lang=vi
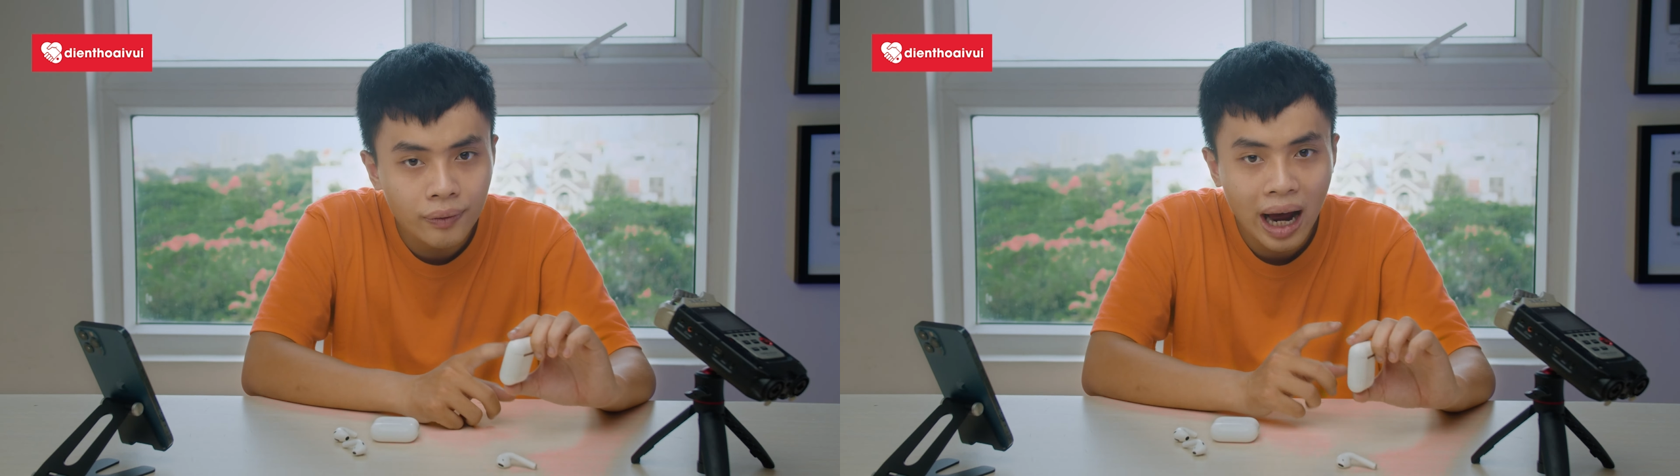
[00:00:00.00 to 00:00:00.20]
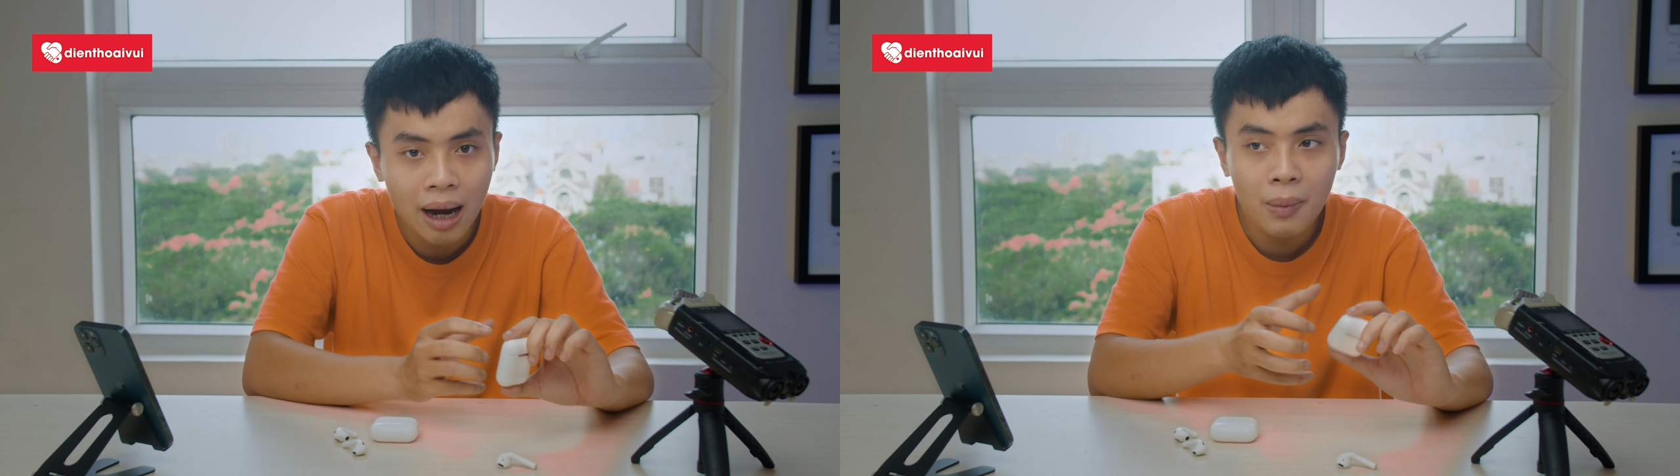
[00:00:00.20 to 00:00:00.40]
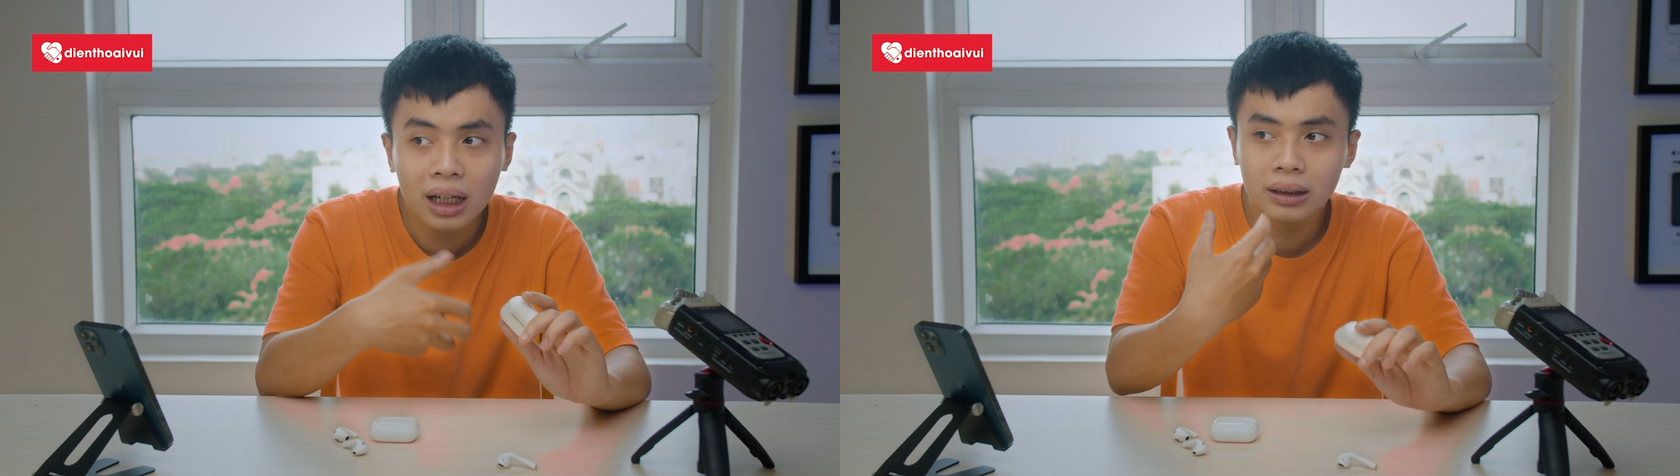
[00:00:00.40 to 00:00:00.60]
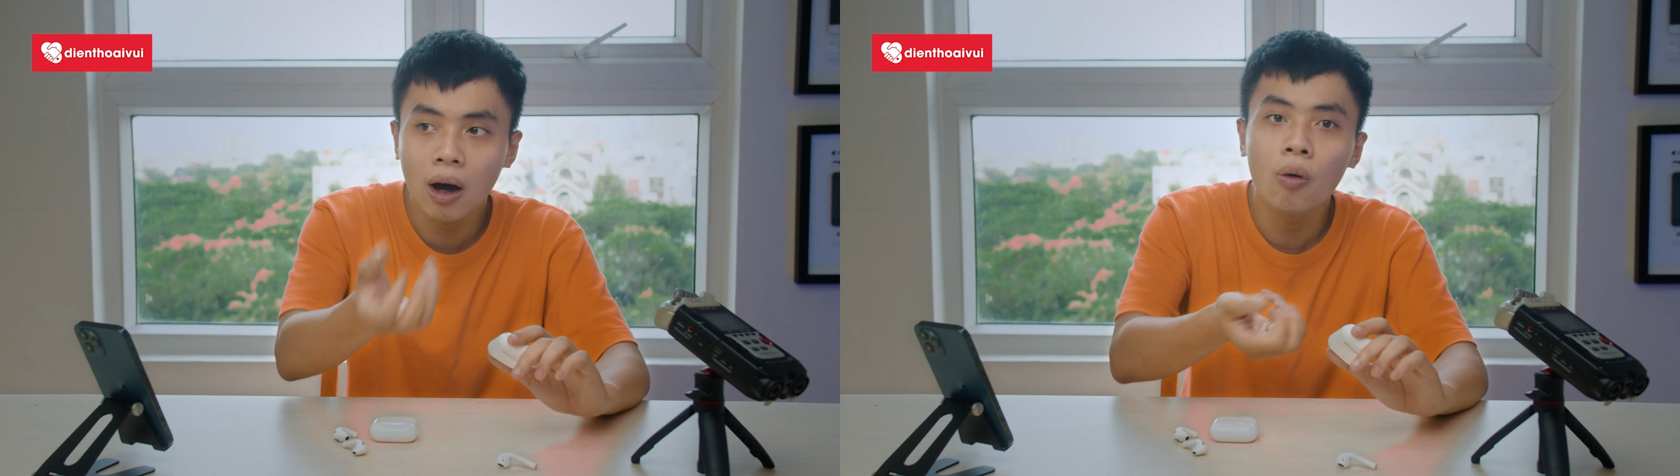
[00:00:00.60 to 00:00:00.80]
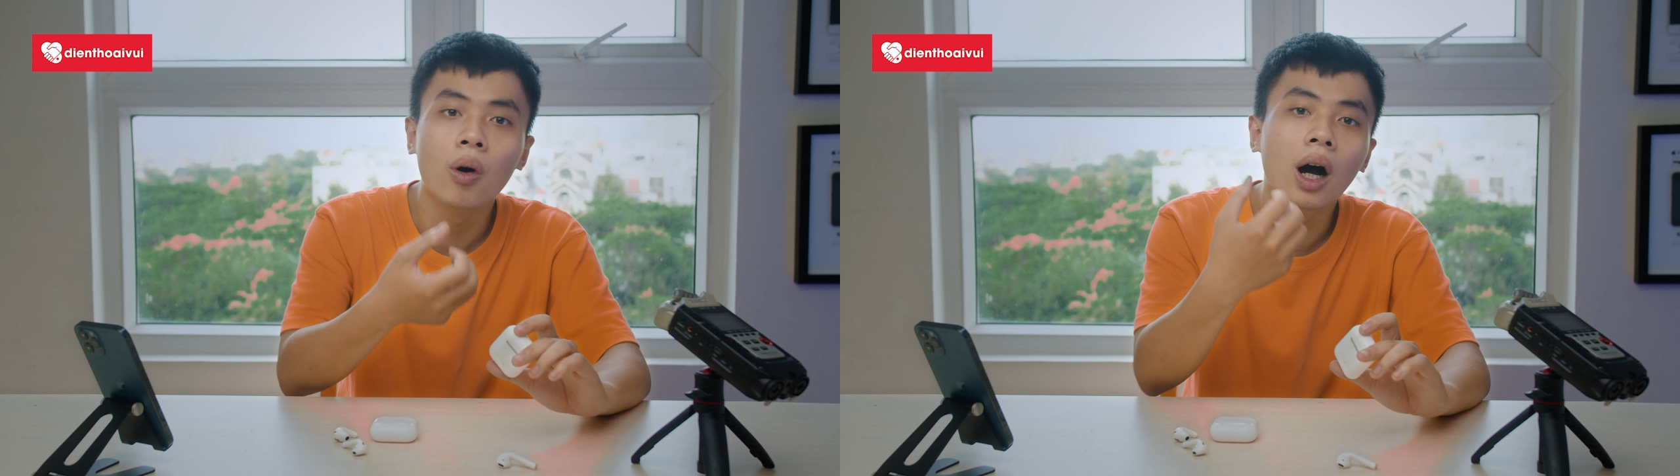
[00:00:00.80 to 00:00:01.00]
và bắt
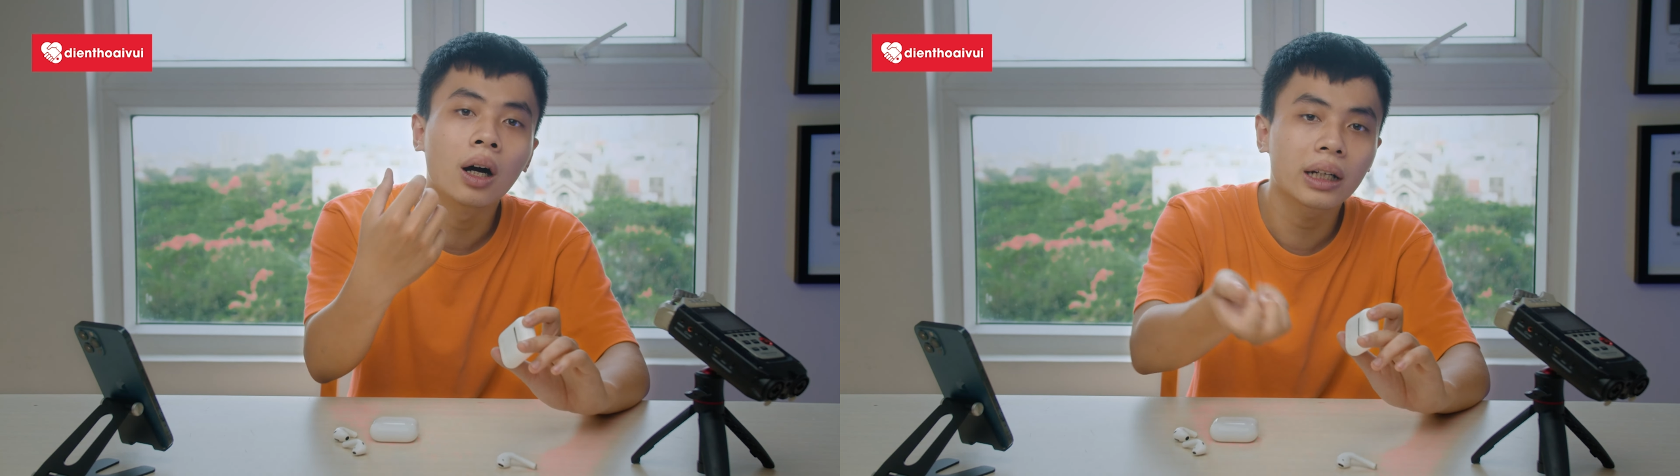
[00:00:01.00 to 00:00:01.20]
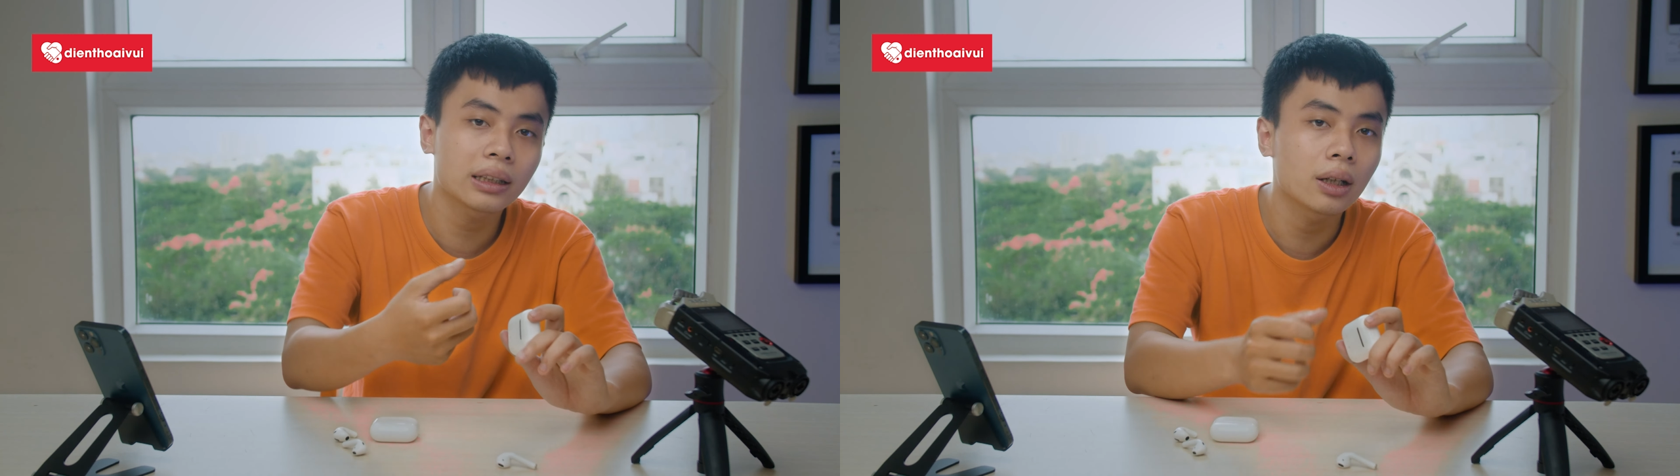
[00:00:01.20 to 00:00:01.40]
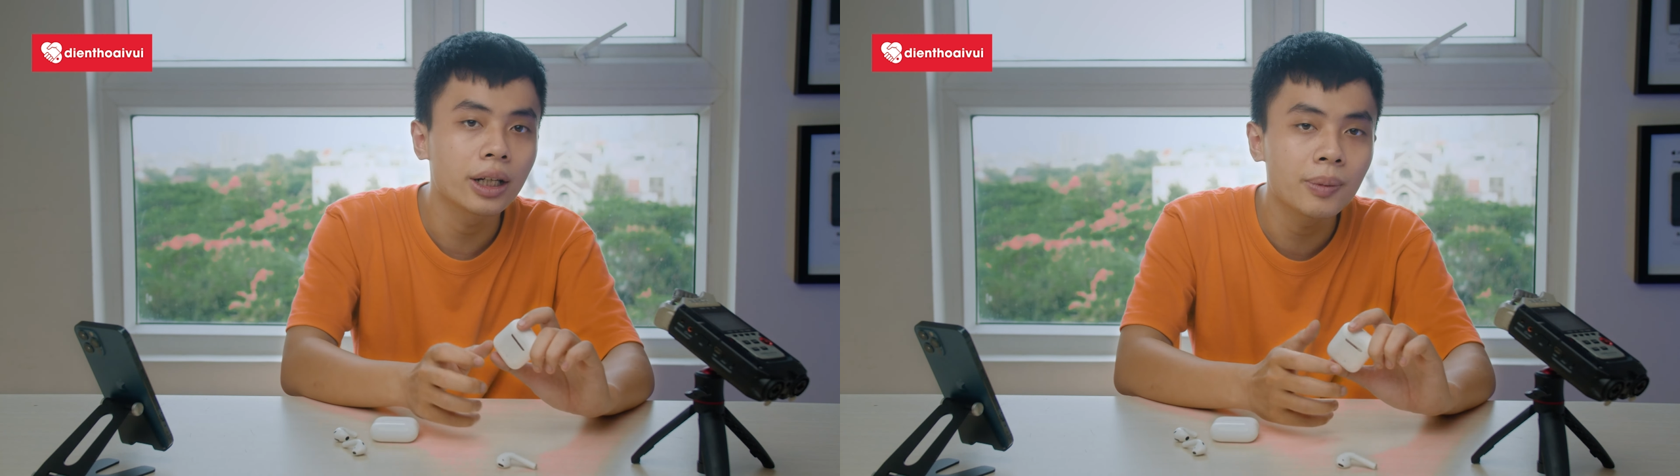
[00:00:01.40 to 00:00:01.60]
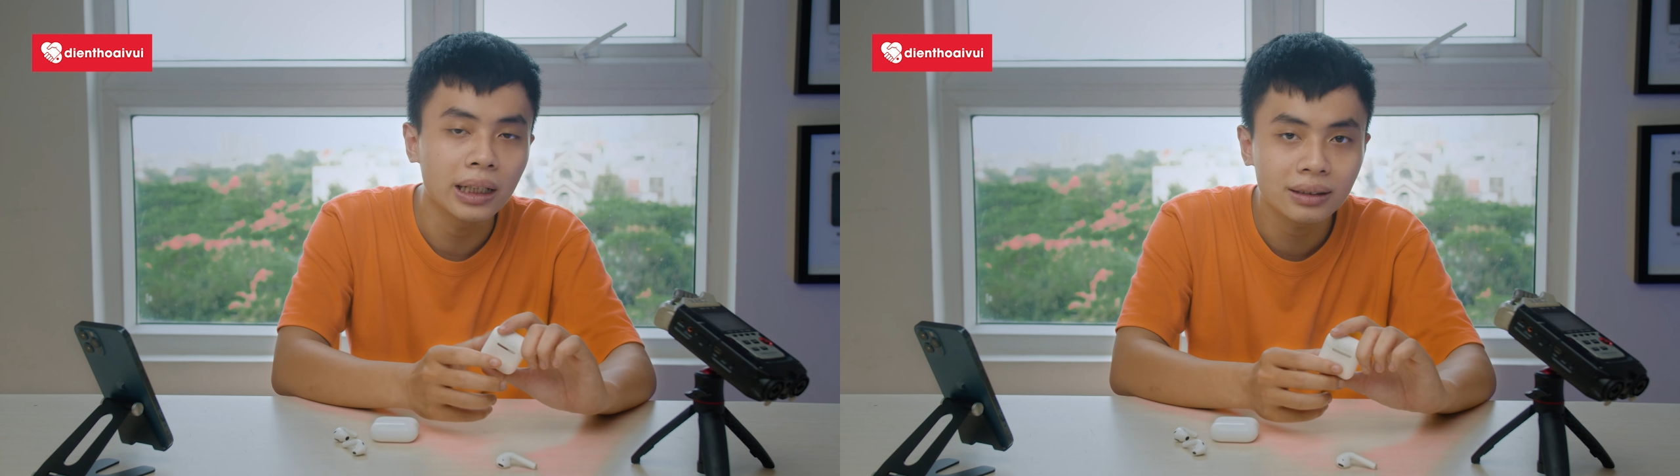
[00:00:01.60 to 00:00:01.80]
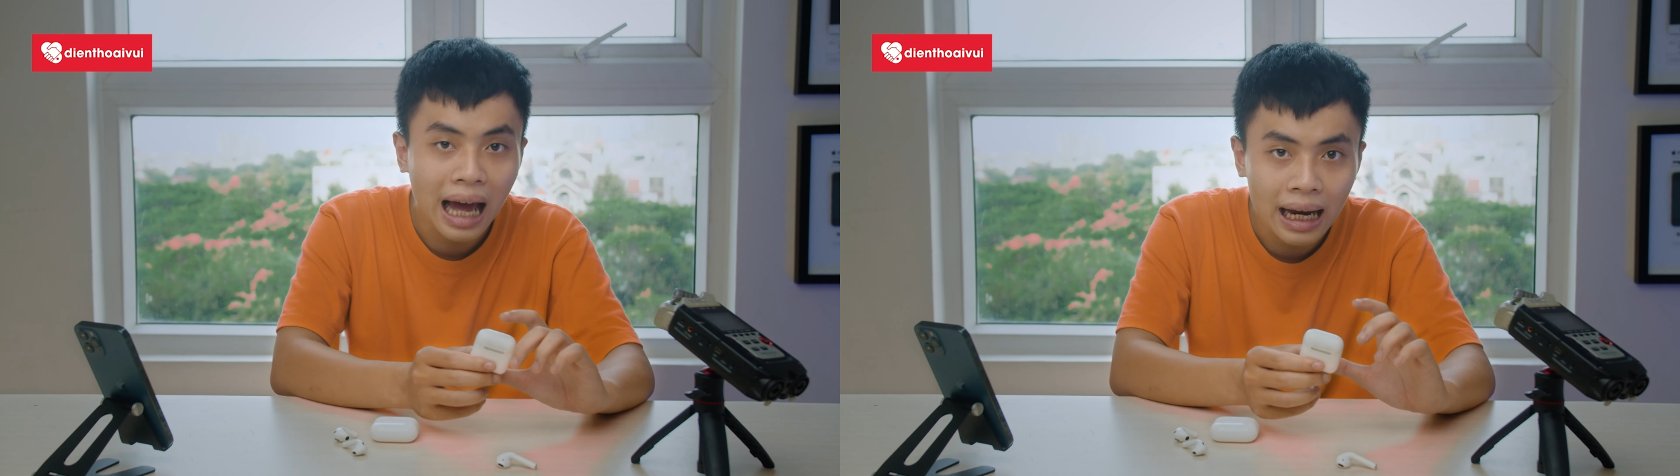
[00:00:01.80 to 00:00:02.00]
đầu ở cái thời điểm
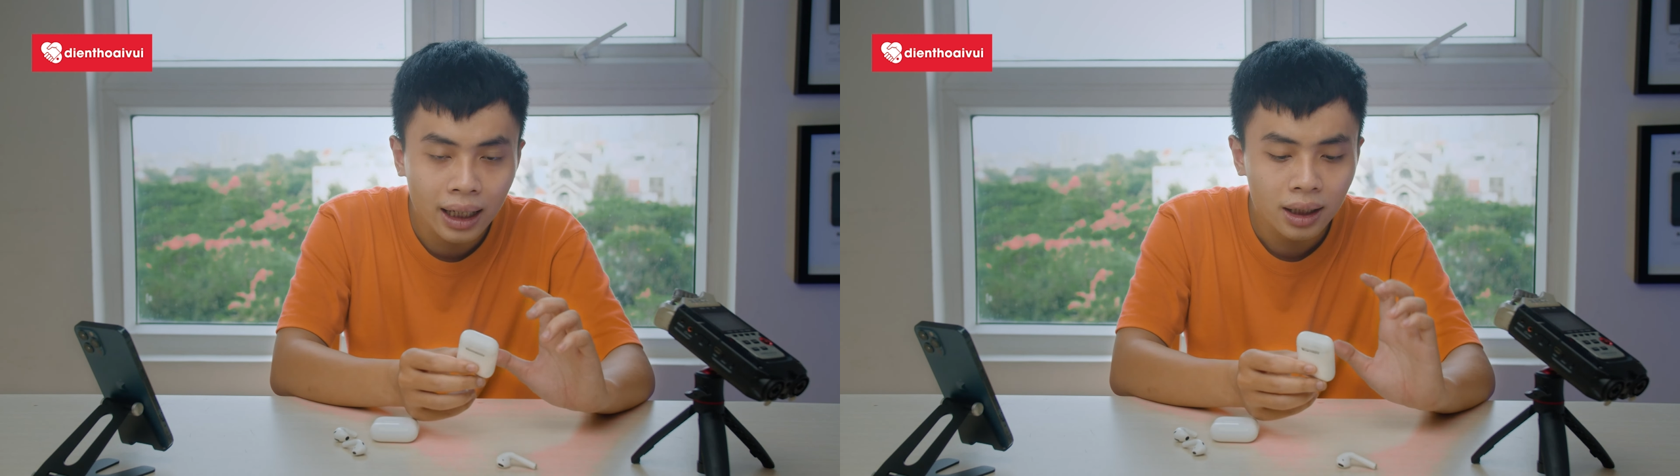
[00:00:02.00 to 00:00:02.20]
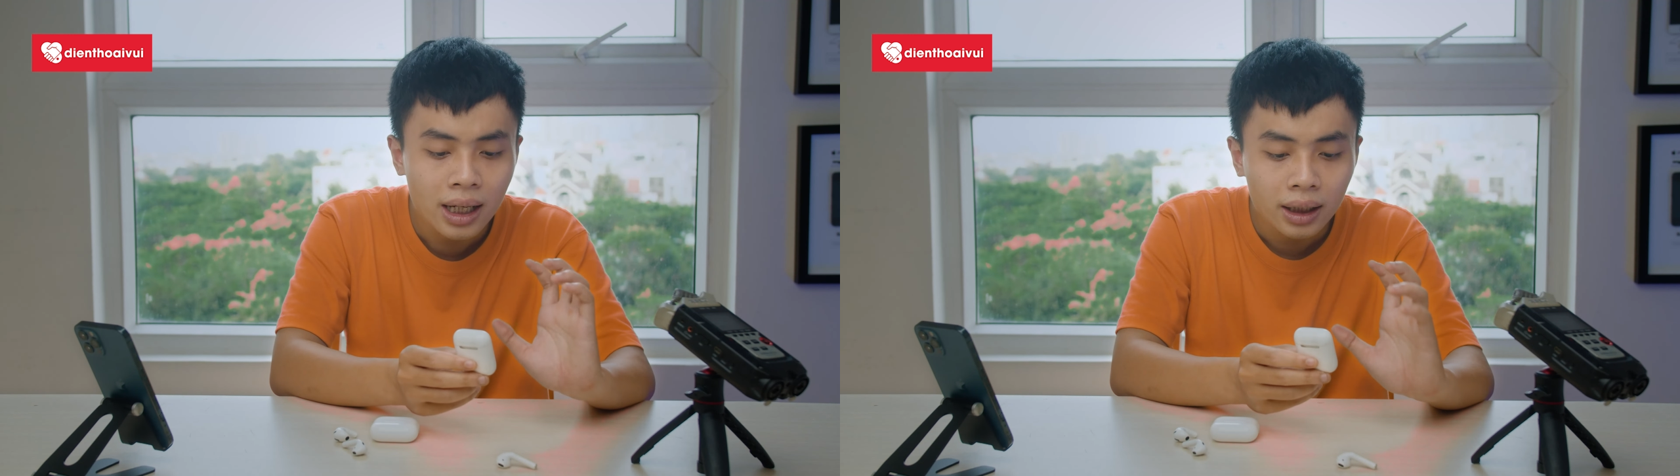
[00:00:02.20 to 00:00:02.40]
hiện tại á,